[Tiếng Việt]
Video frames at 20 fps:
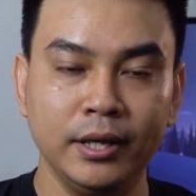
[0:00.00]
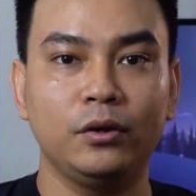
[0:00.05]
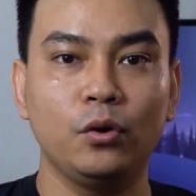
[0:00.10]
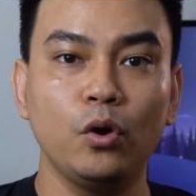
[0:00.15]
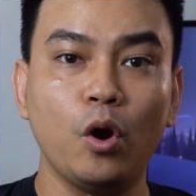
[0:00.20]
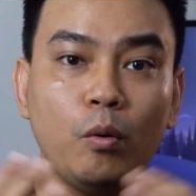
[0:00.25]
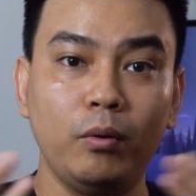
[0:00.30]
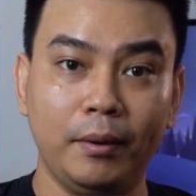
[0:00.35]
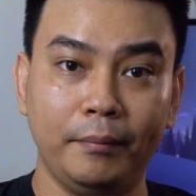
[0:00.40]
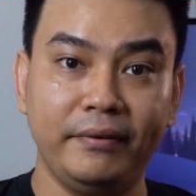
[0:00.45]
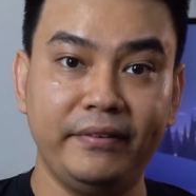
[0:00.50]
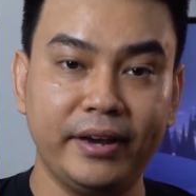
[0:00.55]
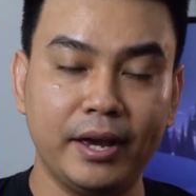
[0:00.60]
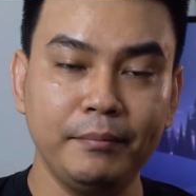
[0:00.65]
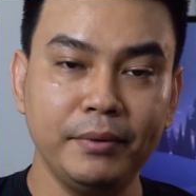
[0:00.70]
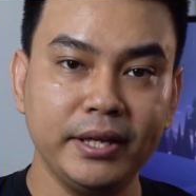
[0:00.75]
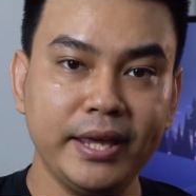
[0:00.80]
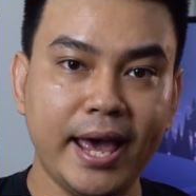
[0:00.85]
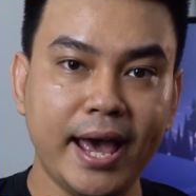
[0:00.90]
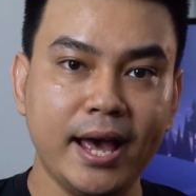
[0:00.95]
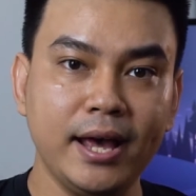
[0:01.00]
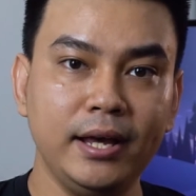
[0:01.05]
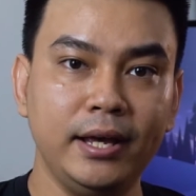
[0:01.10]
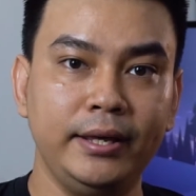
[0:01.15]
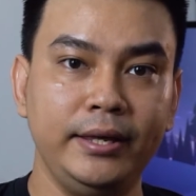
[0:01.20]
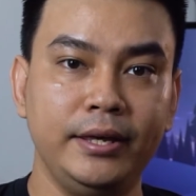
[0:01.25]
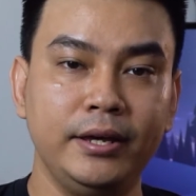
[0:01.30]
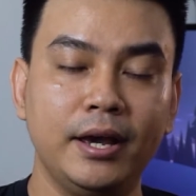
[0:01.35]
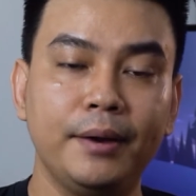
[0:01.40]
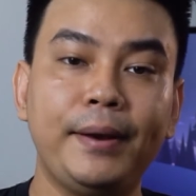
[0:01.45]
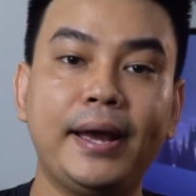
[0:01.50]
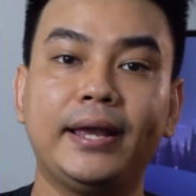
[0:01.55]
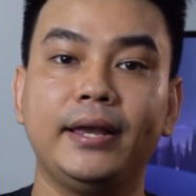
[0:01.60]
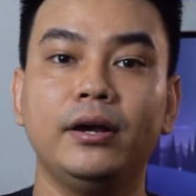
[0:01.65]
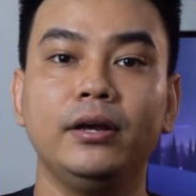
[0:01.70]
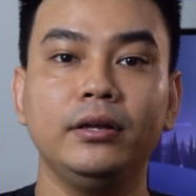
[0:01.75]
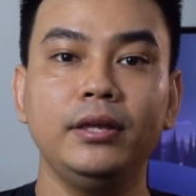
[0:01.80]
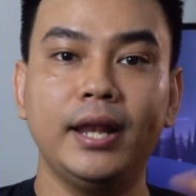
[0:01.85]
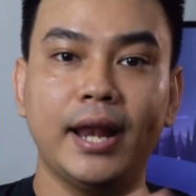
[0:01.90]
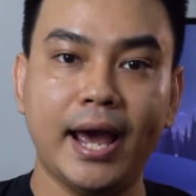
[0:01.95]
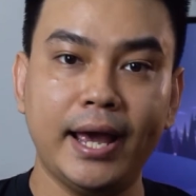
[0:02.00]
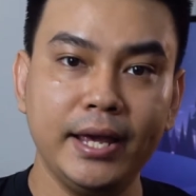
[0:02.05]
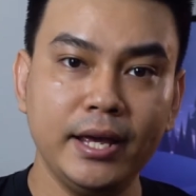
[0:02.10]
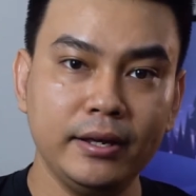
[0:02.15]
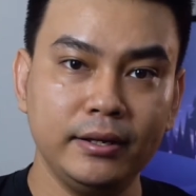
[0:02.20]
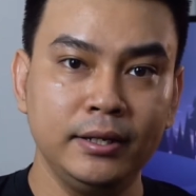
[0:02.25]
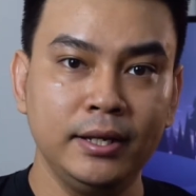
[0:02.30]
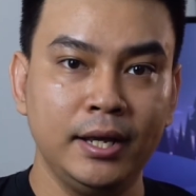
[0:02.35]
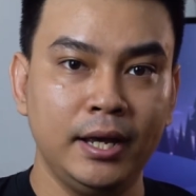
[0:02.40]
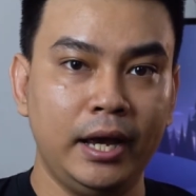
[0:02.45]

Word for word: Cuối cùng là về cái mức giá thì như các bạn có nhìn thấy á,